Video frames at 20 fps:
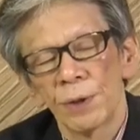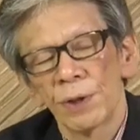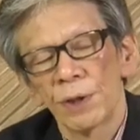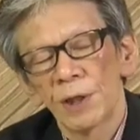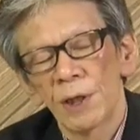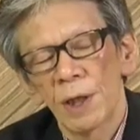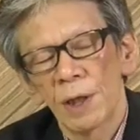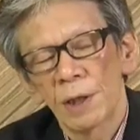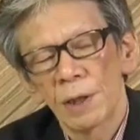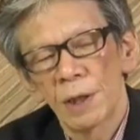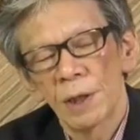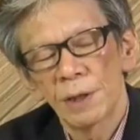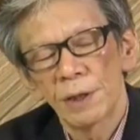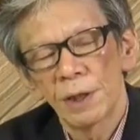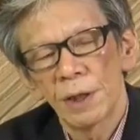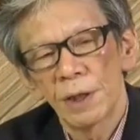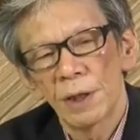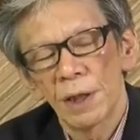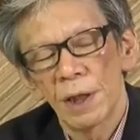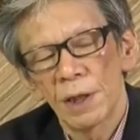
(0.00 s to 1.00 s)
客観
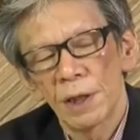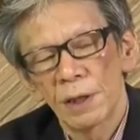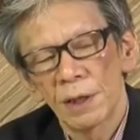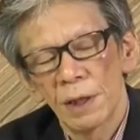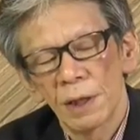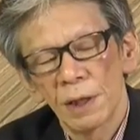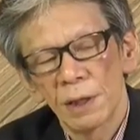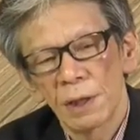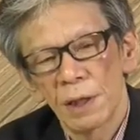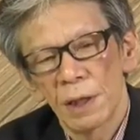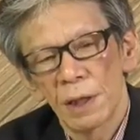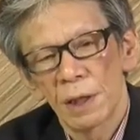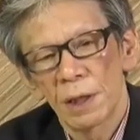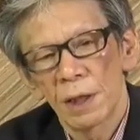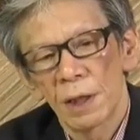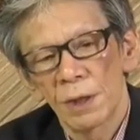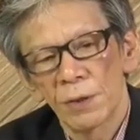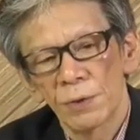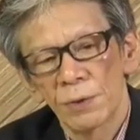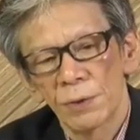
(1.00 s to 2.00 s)
的なデータか
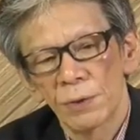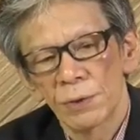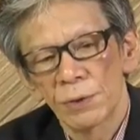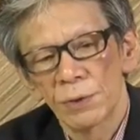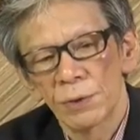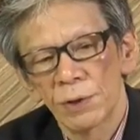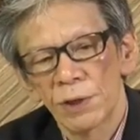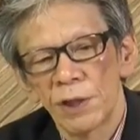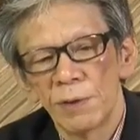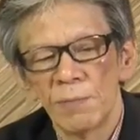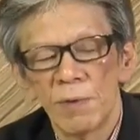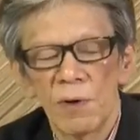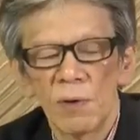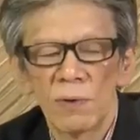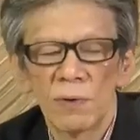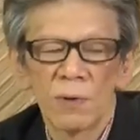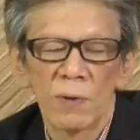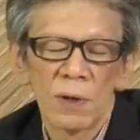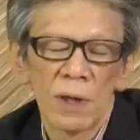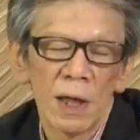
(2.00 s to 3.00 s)
らのその疑
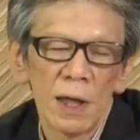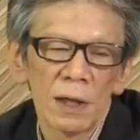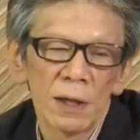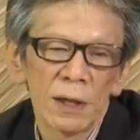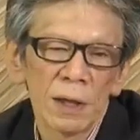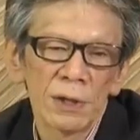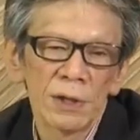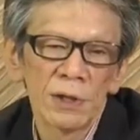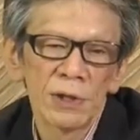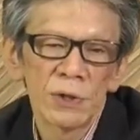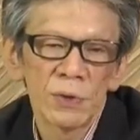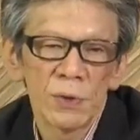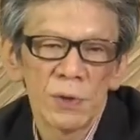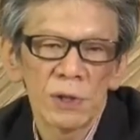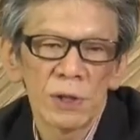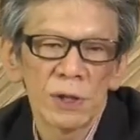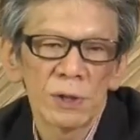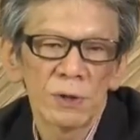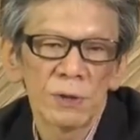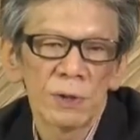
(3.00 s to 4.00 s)
問を書いた西岡
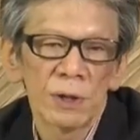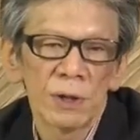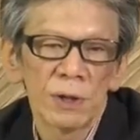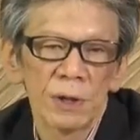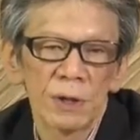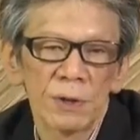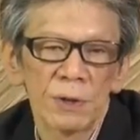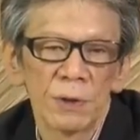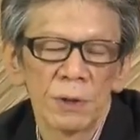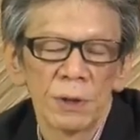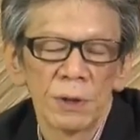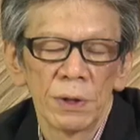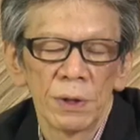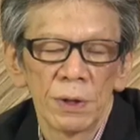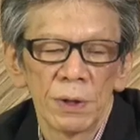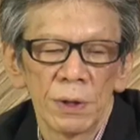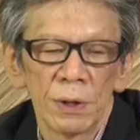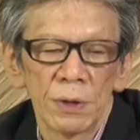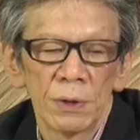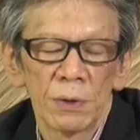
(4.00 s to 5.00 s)
さんという方の
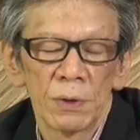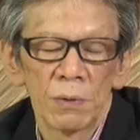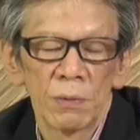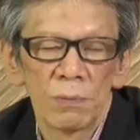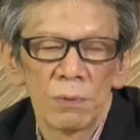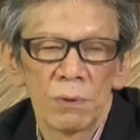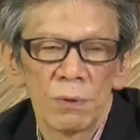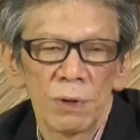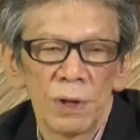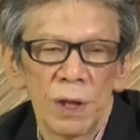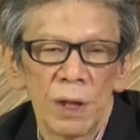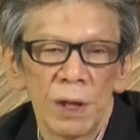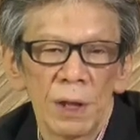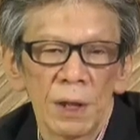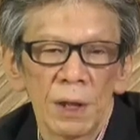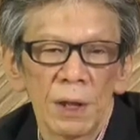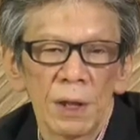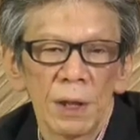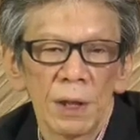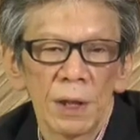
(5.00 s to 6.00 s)
論文に、
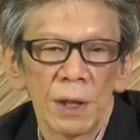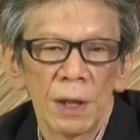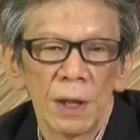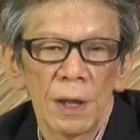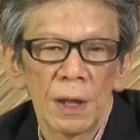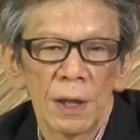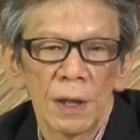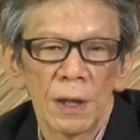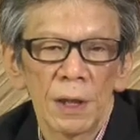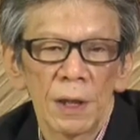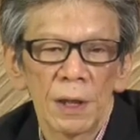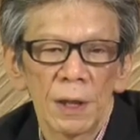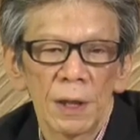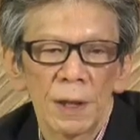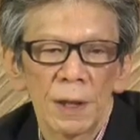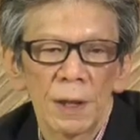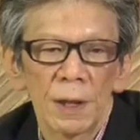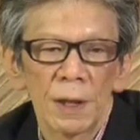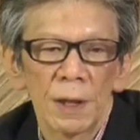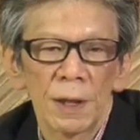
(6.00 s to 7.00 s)

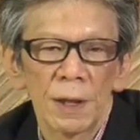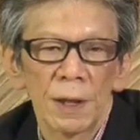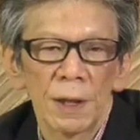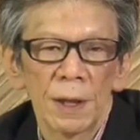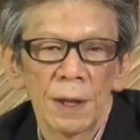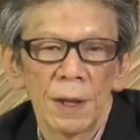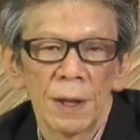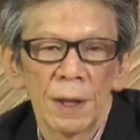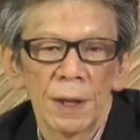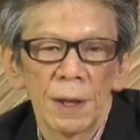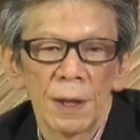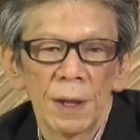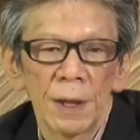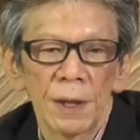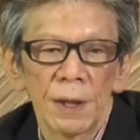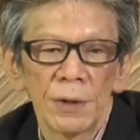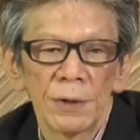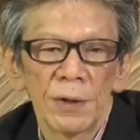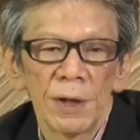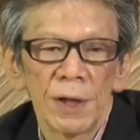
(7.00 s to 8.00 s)

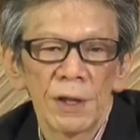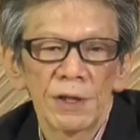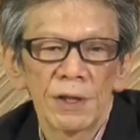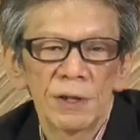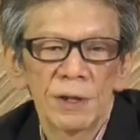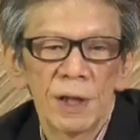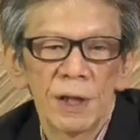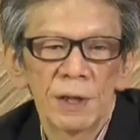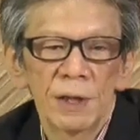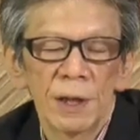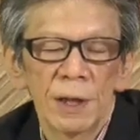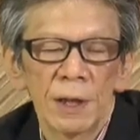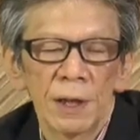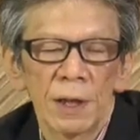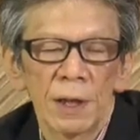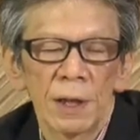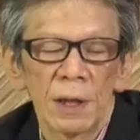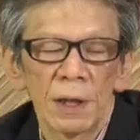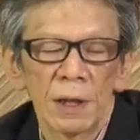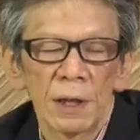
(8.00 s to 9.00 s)
えー、ユダヤ人団体
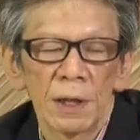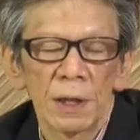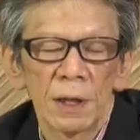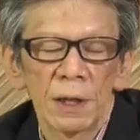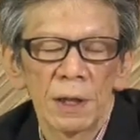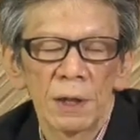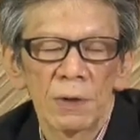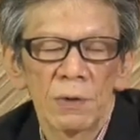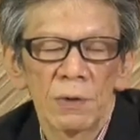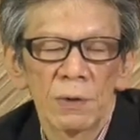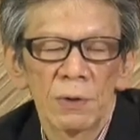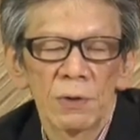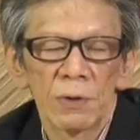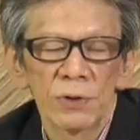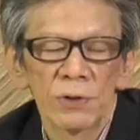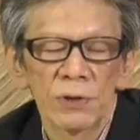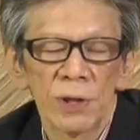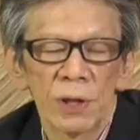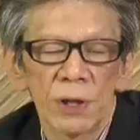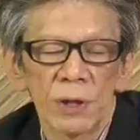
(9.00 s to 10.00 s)
が抗議をし
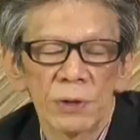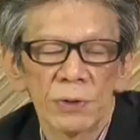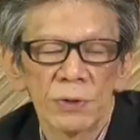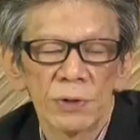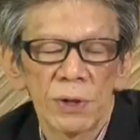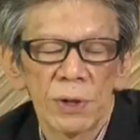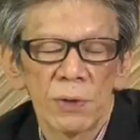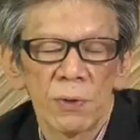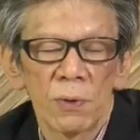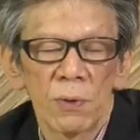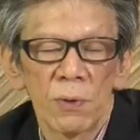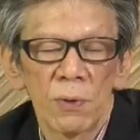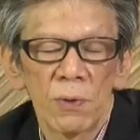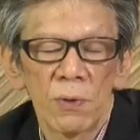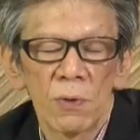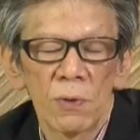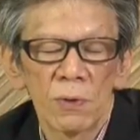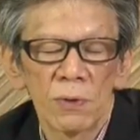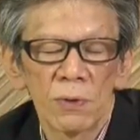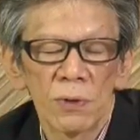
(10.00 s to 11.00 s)
てそして広
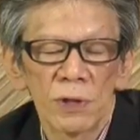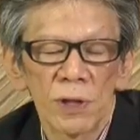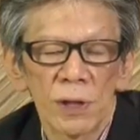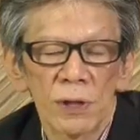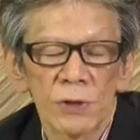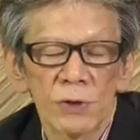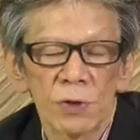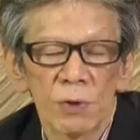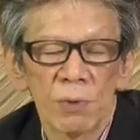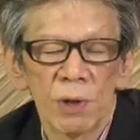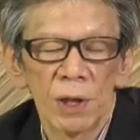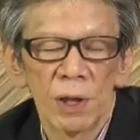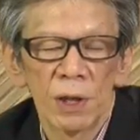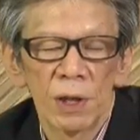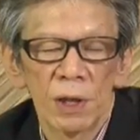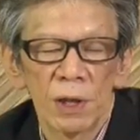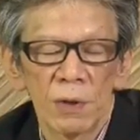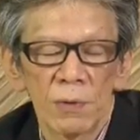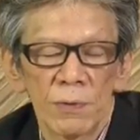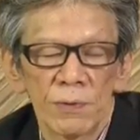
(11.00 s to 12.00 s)
告の差し止め
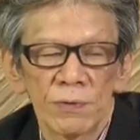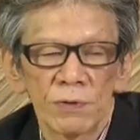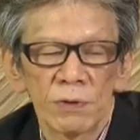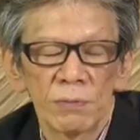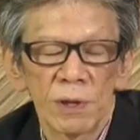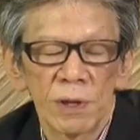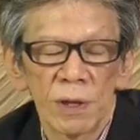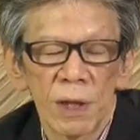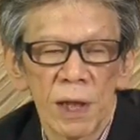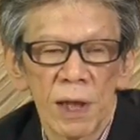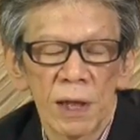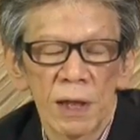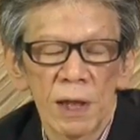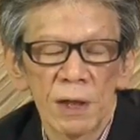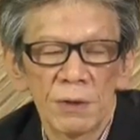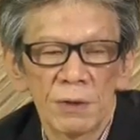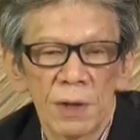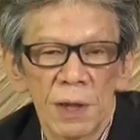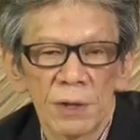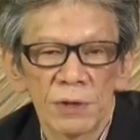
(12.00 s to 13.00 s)
を含めたあらゆ
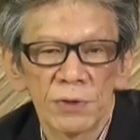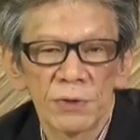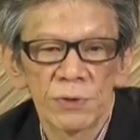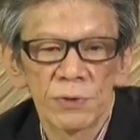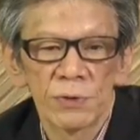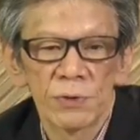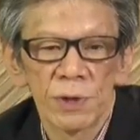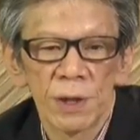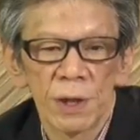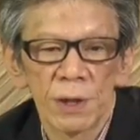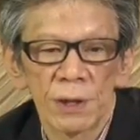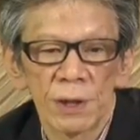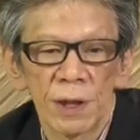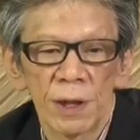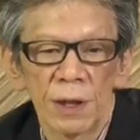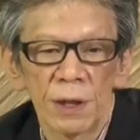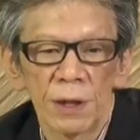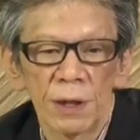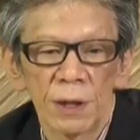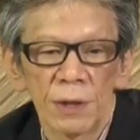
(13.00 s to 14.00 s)
る圧力をかけて
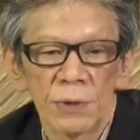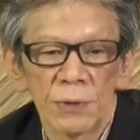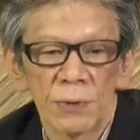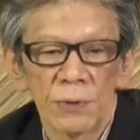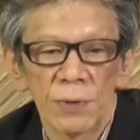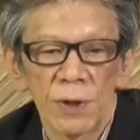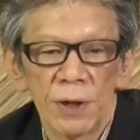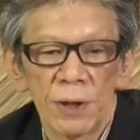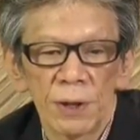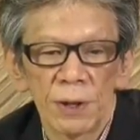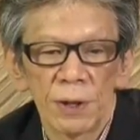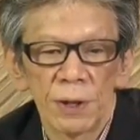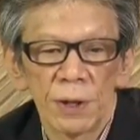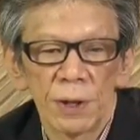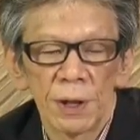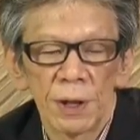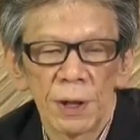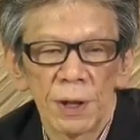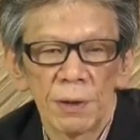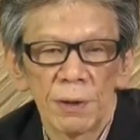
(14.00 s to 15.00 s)
そこで、
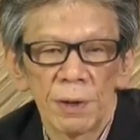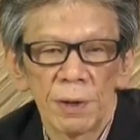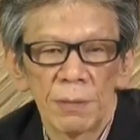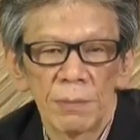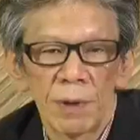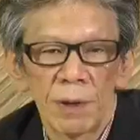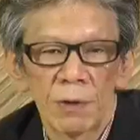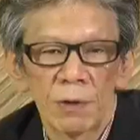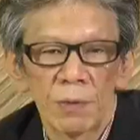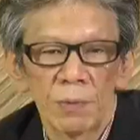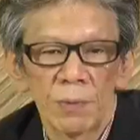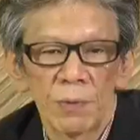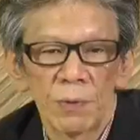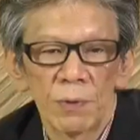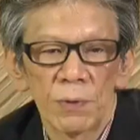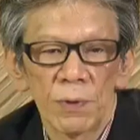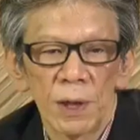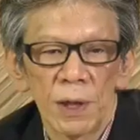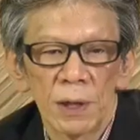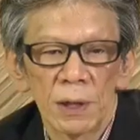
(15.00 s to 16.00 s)
えー、マルコ・ポーロ
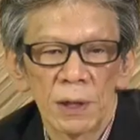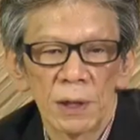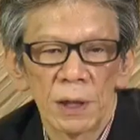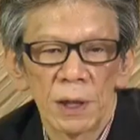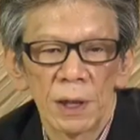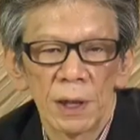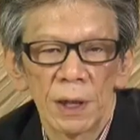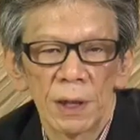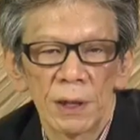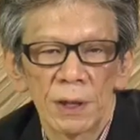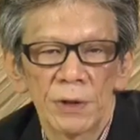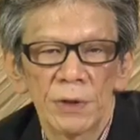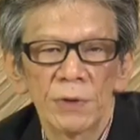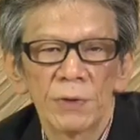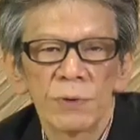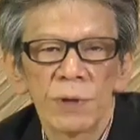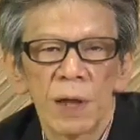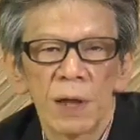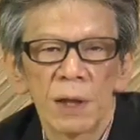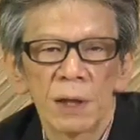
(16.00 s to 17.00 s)
は、えー、休
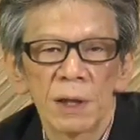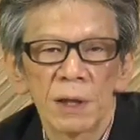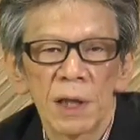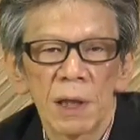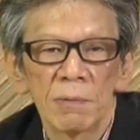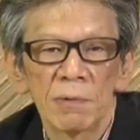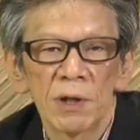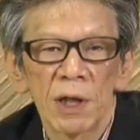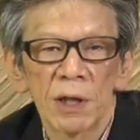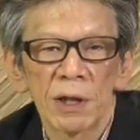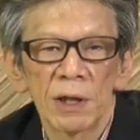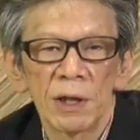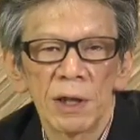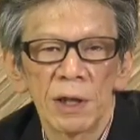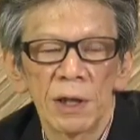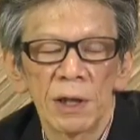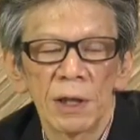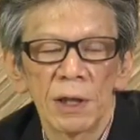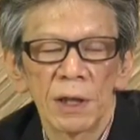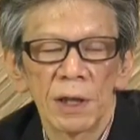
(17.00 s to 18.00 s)
館やむなきに
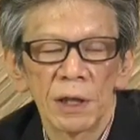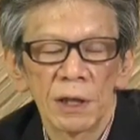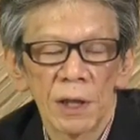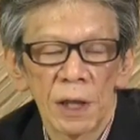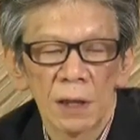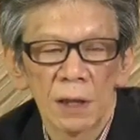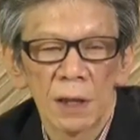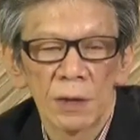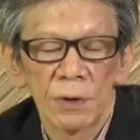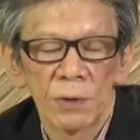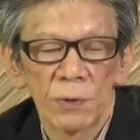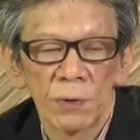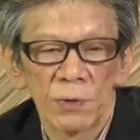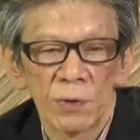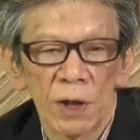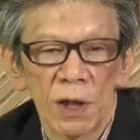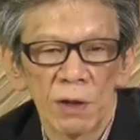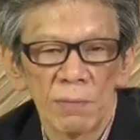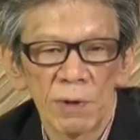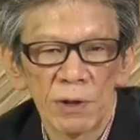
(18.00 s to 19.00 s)
至ったということが
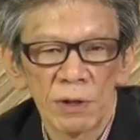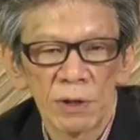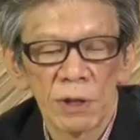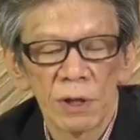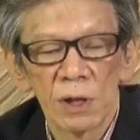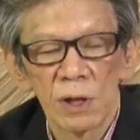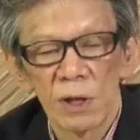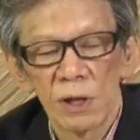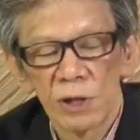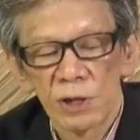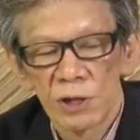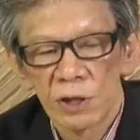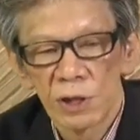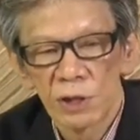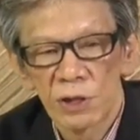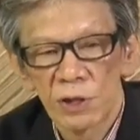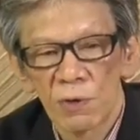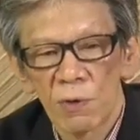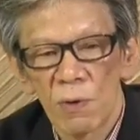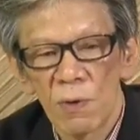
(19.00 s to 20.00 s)
ありますしかし
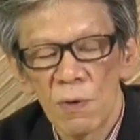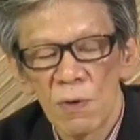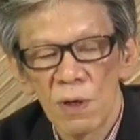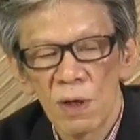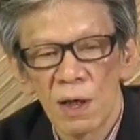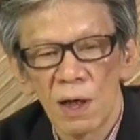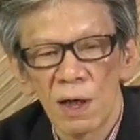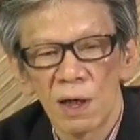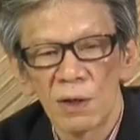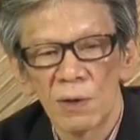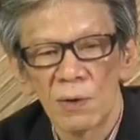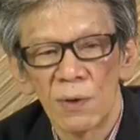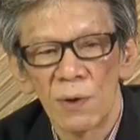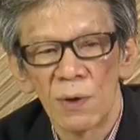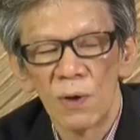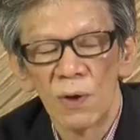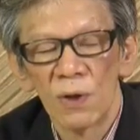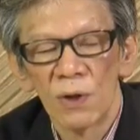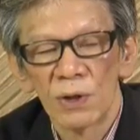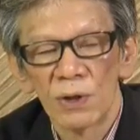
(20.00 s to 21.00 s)
今回の
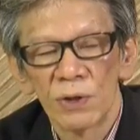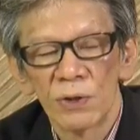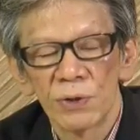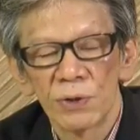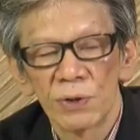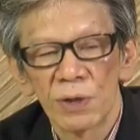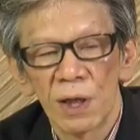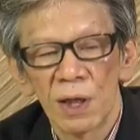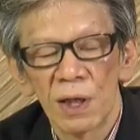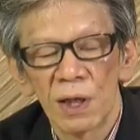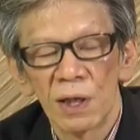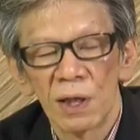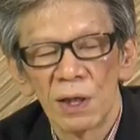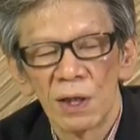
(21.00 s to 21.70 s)
休館